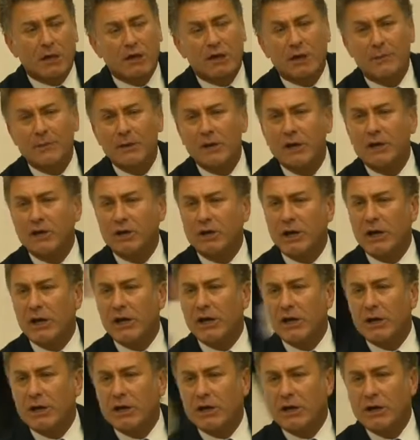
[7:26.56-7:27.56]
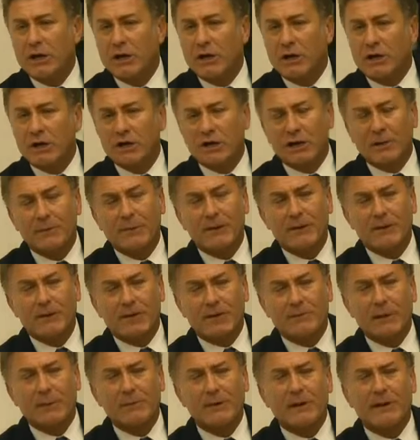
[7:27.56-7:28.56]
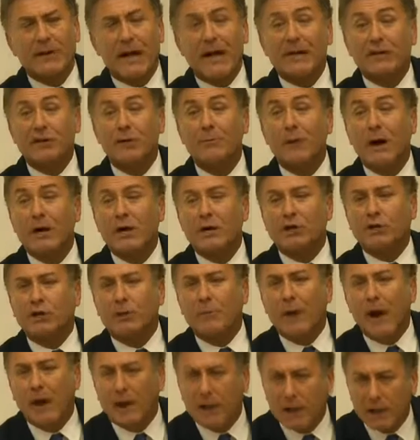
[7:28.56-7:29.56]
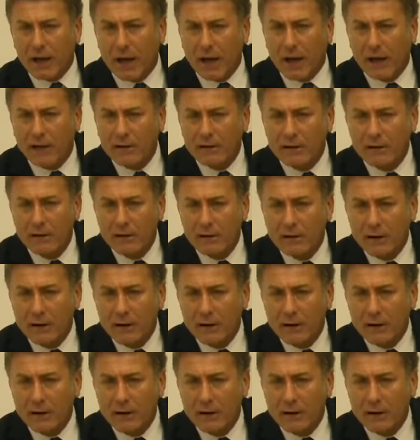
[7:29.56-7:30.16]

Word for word: 2002 2021 Ekim ayı itibarıyla